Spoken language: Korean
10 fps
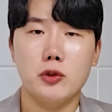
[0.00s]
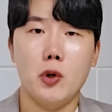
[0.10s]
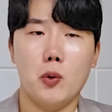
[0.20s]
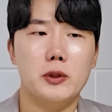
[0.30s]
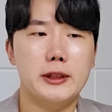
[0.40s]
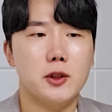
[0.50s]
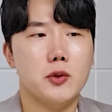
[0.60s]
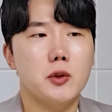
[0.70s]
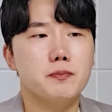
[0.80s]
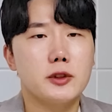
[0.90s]
여러
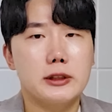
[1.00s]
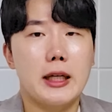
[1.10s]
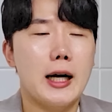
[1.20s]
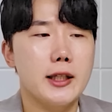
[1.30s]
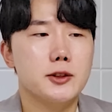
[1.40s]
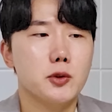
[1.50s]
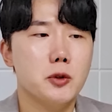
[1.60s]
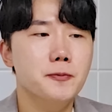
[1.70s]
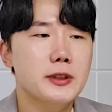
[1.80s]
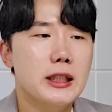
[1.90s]
곳에서도 제
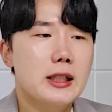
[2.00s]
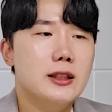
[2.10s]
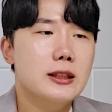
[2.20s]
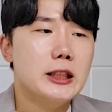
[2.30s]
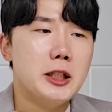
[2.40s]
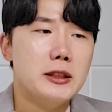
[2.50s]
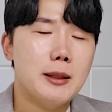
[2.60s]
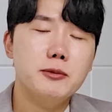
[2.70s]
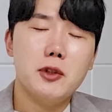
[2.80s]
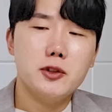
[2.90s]
강의에서도 이
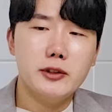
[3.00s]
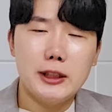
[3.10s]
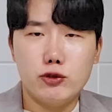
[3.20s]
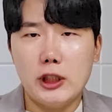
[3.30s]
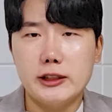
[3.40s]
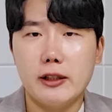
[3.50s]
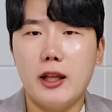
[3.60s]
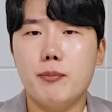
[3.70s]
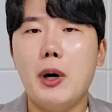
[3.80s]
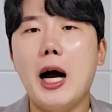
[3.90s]
삼성전자 투자하실
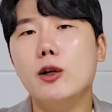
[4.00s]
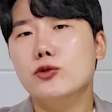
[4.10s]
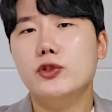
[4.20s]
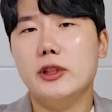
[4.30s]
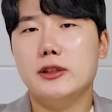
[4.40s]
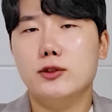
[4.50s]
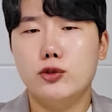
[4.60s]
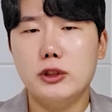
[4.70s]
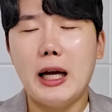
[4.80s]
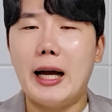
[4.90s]
때 파운드리는
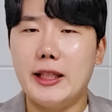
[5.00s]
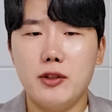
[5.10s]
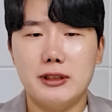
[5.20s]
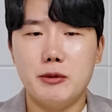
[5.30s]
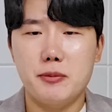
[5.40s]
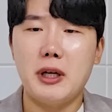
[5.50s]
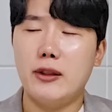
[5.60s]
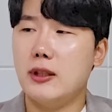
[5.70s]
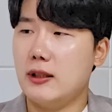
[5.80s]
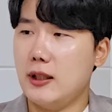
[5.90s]
투자 아이디어 삼으시면
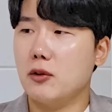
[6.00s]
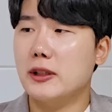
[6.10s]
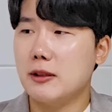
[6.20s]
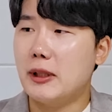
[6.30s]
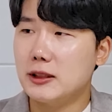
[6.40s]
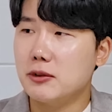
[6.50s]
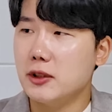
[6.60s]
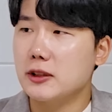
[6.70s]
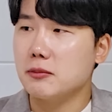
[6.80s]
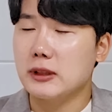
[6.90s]
안 된다라고 아.
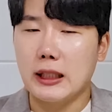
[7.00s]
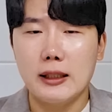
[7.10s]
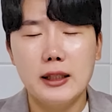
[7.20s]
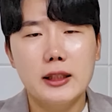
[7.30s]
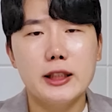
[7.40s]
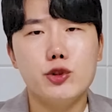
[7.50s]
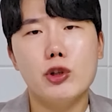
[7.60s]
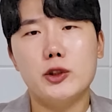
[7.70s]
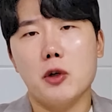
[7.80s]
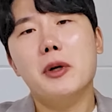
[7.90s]
말씀드렸습니다.
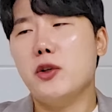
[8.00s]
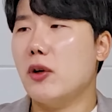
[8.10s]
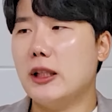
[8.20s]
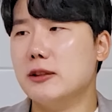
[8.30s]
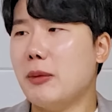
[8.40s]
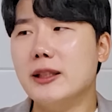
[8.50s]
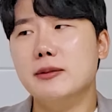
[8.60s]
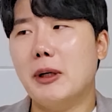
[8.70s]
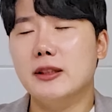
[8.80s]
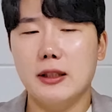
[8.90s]
이유가 정말 여러 가지 많,
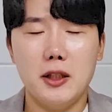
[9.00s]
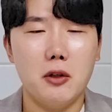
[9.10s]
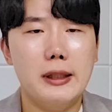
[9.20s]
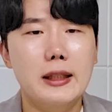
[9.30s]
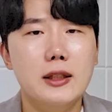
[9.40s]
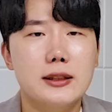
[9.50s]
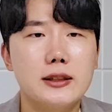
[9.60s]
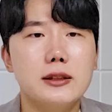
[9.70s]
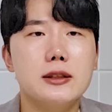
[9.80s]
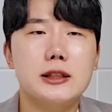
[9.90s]
음. 많은데요.
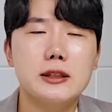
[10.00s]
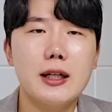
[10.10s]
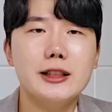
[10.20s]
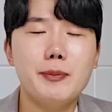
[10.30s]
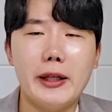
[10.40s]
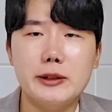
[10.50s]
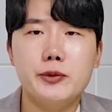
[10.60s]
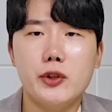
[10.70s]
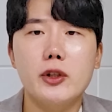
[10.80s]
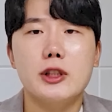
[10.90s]
사실 지금까지
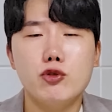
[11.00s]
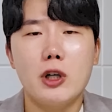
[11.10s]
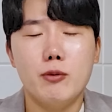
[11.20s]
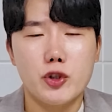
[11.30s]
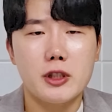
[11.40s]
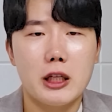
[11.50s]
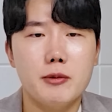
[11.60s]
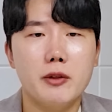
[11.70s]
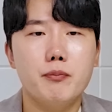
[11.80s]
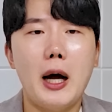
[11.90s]
말씀드렸던 이유가 무엇인가
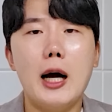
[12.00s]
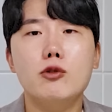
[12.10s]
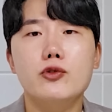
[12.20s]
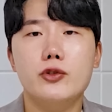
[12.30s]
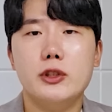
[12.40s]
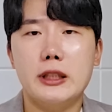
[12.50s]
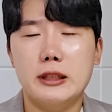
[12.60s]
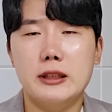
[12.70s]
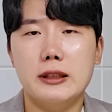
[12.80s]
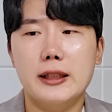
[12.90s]
하면
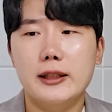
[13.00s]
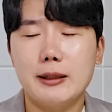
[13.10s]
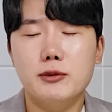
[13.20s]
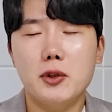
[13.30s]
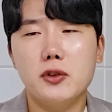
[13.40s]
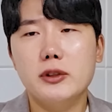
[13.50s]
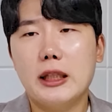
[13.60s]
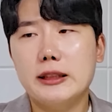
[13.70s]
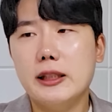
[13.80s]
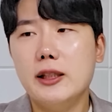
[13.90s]
파운드리는 삼성전자
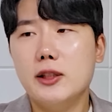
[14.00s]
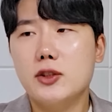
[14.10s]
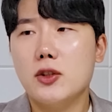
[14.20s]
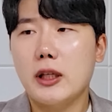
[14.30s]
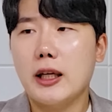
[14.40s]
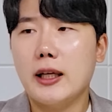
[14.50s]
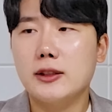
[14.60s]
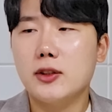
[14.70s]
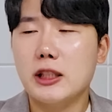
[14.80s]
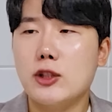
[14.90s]

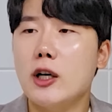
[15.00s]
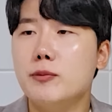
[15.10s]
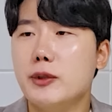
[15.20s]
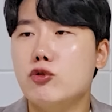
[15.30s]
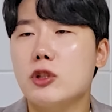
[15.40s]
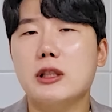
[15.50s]
실적에서 기여하는 비중이